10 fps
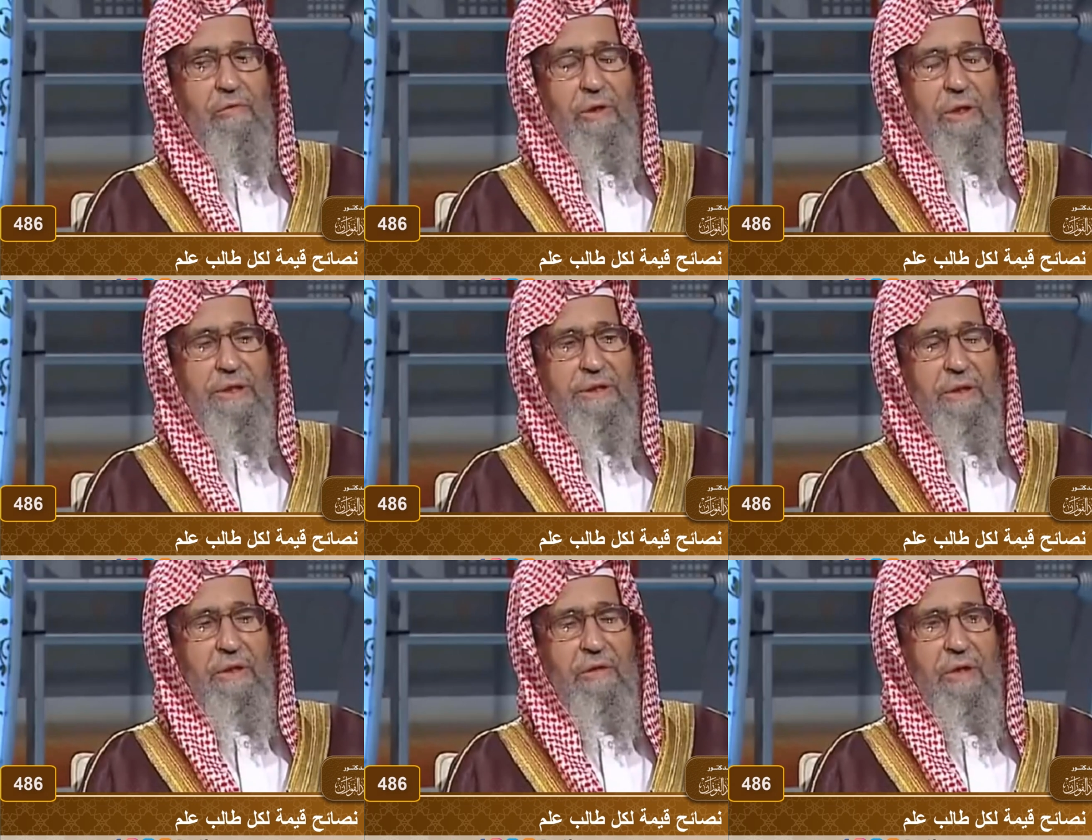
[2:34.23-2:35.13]
والله
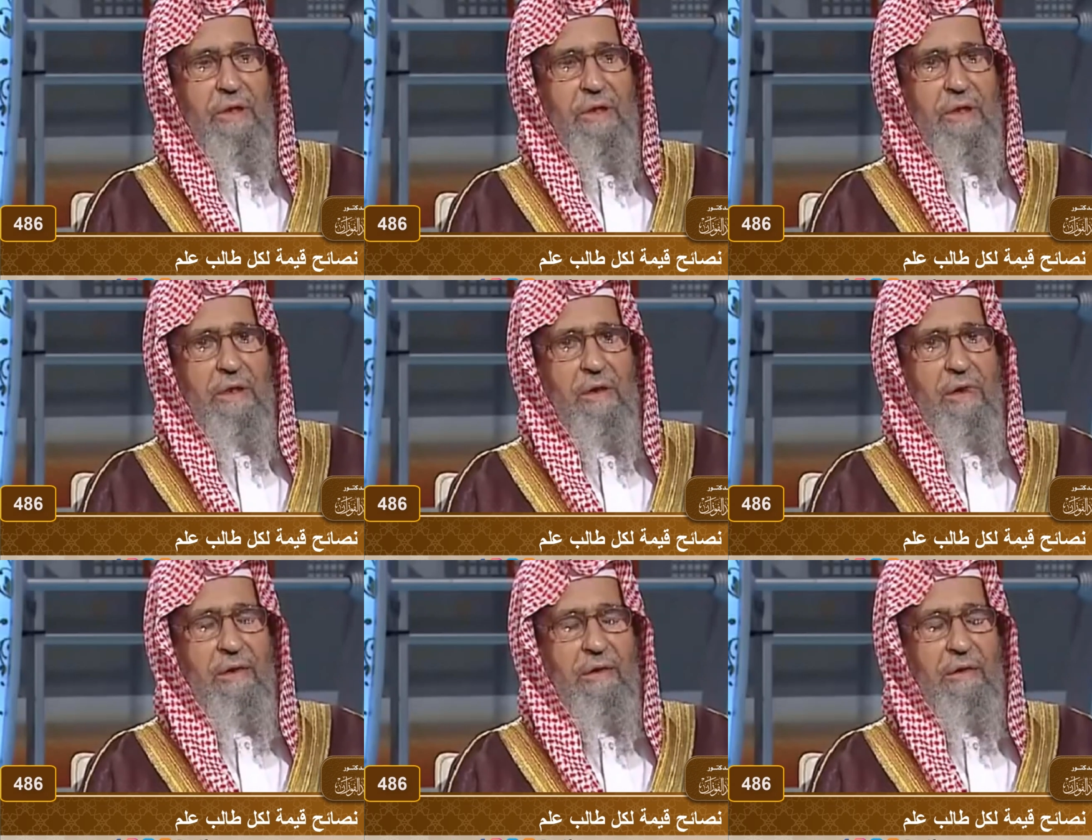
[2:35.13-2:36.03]
جل وعلا
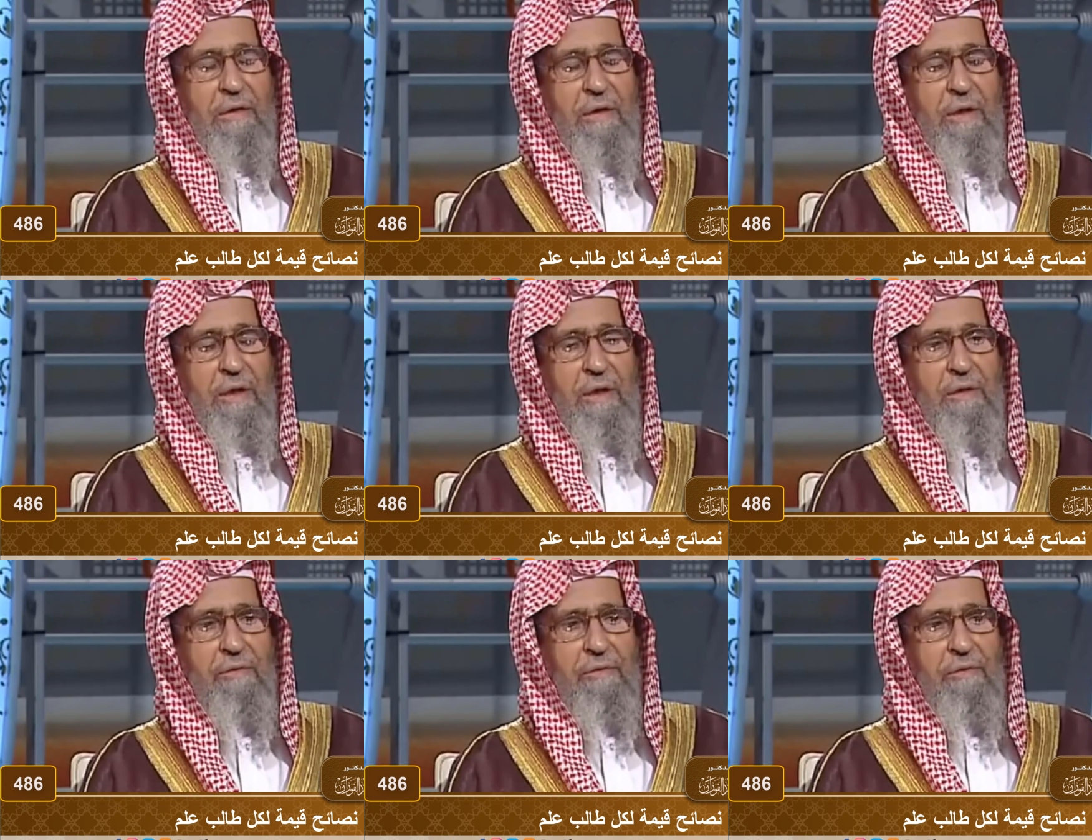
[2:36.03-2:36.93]
قال